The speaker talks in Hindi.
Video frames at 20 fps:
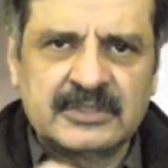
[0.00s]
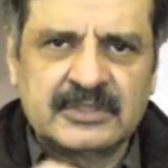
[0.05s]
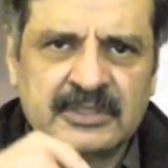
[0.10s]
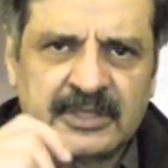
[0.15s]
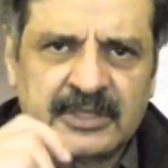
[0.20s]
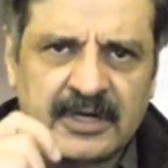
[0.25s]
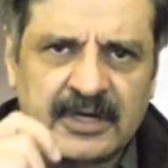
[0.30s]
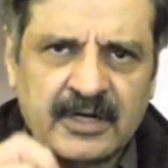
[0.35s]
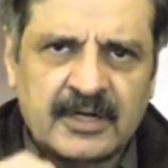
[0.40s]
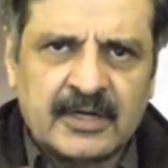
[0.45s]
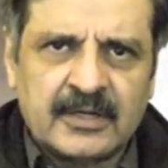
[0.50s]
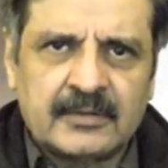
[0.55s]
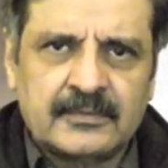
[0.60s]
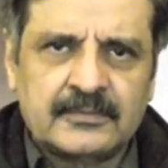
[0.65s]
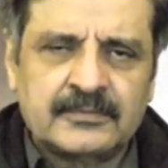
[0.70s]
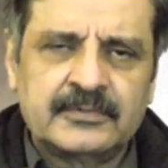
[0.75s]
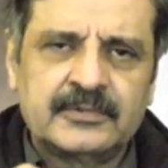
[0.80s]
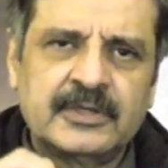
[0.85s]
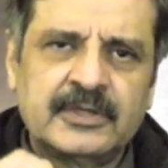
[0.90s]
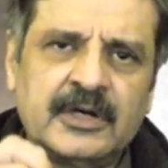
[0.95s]
या
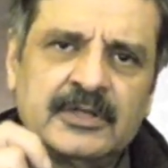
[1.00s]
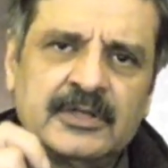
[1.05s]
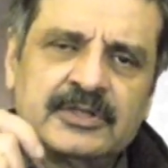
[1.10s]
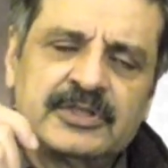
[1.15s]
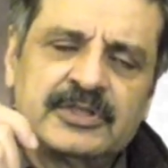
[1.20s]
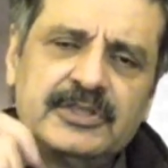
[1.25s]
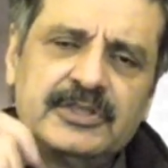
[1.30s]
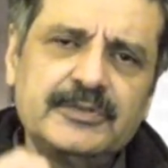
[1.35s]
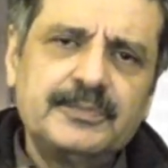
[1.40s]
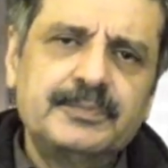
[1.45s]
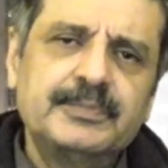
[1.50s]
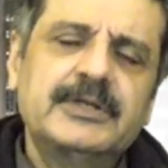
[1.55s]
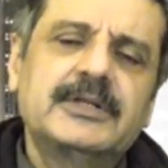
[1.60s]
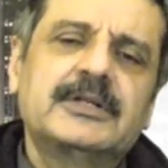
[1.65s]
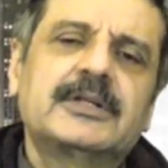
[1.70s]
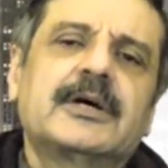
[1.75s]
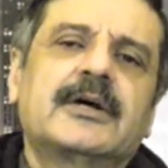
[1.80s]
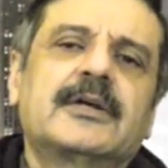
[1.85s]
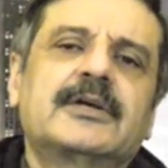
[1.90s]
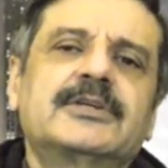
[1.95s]
या जिस भी
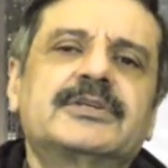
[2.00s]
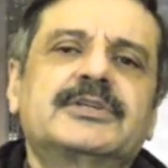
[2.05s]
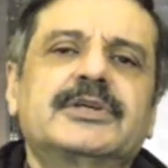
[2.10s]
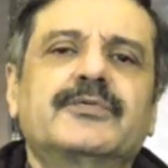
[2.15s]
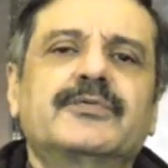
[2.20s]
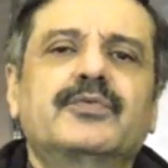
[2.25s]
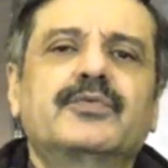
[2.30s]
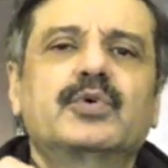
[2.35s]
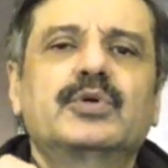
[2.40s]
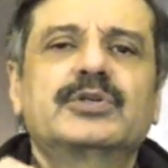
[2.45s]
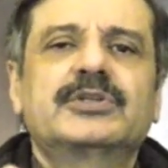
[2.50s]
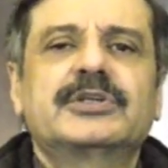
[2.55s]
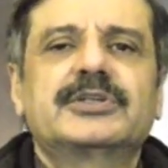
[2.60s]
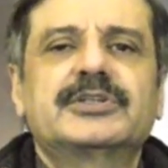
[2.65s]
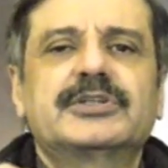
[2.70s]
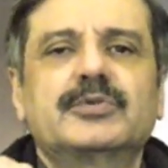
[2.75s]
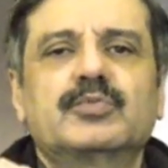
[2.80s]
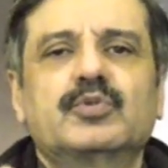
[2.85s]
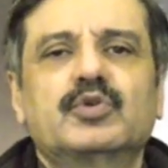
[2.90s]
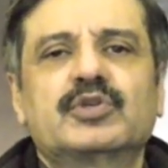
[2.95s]
अदारे से वो
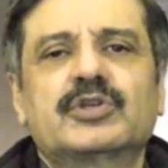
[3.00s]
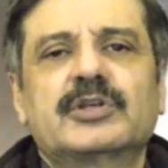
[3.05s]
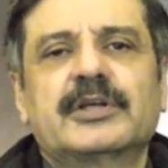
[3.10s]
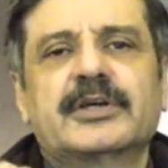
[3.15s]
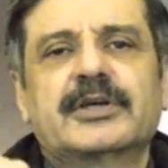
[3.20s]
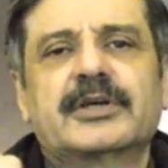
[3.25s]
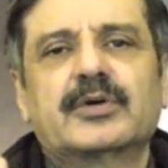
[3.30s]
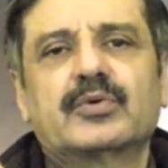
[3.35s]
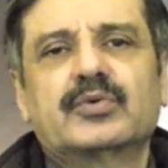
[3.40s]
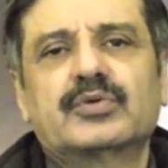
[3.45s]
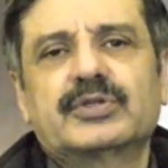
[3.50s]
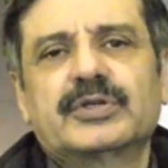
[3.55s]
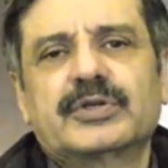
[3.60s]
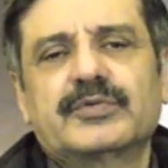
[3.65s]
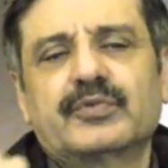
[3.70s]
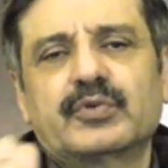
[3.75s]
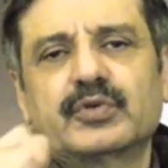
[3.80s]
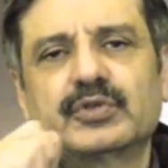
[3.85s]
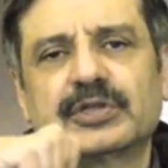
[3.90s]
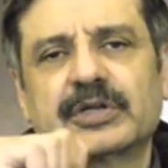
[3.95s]
एजेंसी मुंसलिक है
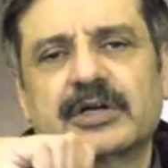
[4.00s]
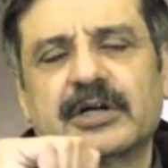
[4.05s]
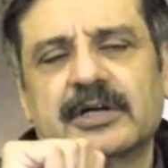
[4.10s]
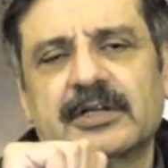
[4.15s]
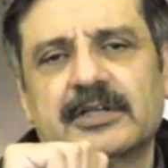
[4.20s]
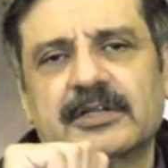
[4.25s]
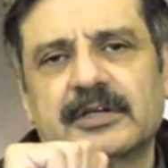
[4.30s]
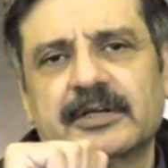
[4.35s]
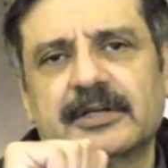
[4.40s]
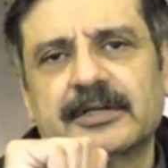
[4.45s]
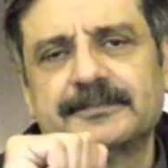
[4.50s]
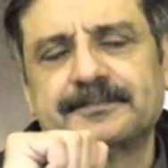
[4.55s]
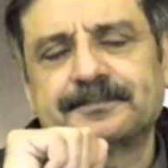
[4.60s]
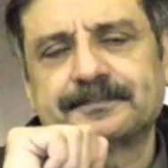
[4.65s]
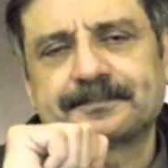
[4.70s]
उससे वो शिकायत करें